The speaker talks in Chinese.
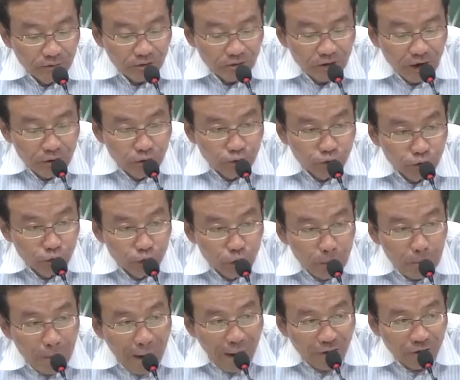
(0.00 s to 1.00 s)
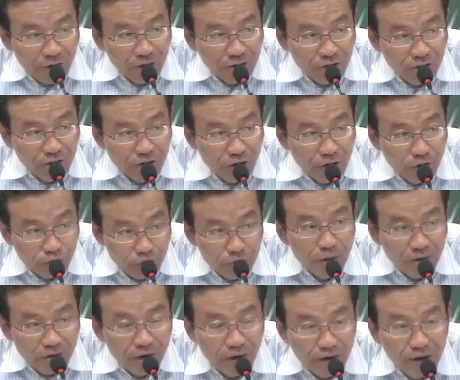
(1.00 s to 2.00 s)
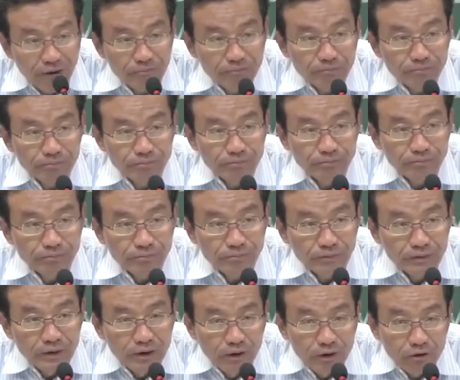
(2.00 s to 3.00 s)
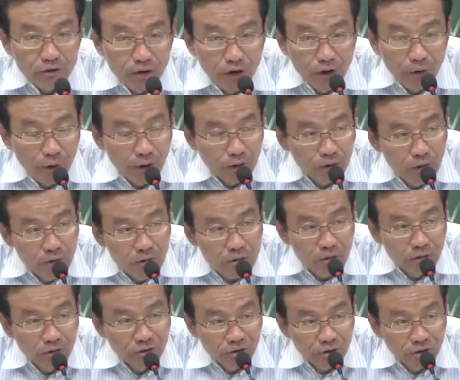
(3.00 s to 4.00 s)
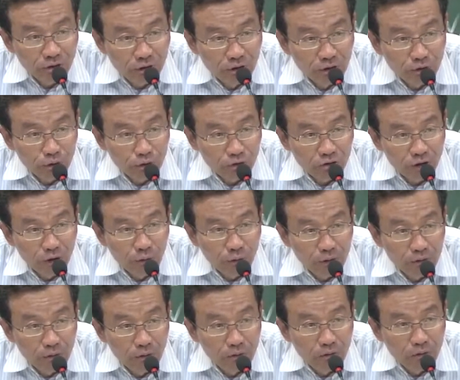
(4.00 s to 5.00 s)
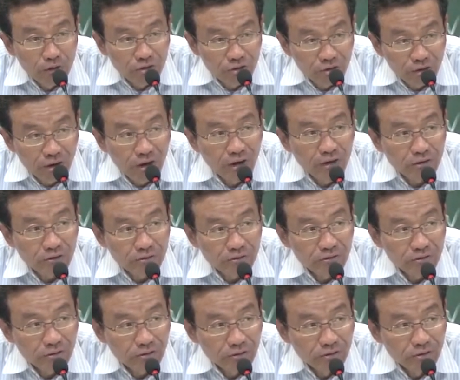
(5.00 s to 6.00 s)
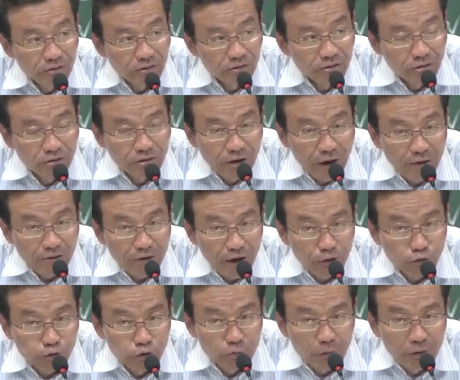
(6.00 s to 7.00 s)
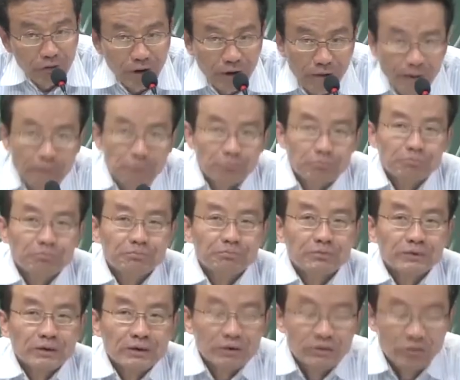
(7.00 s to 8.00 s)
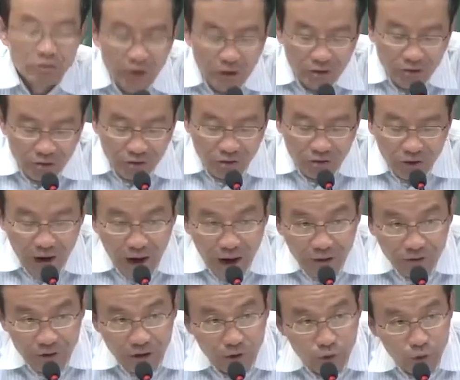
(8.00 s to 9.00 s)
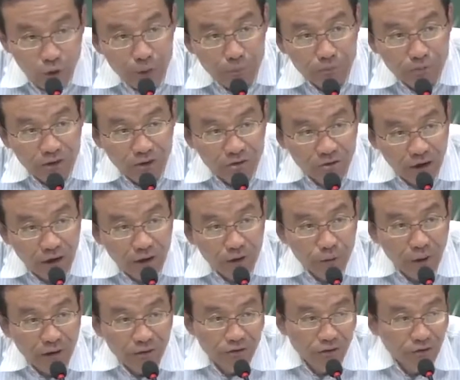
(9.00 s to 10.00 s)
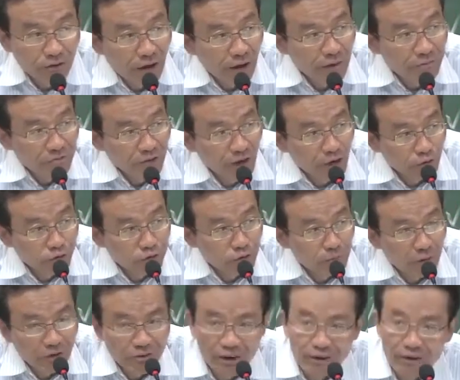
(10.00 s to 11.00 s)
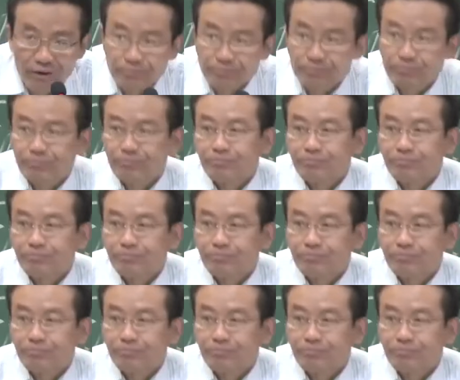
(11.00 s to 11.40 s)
政府与百姓之间互不信任，社会公共机构与社会公共机构之间也互不信任，甚至家庭内部的成员之间也互不信任。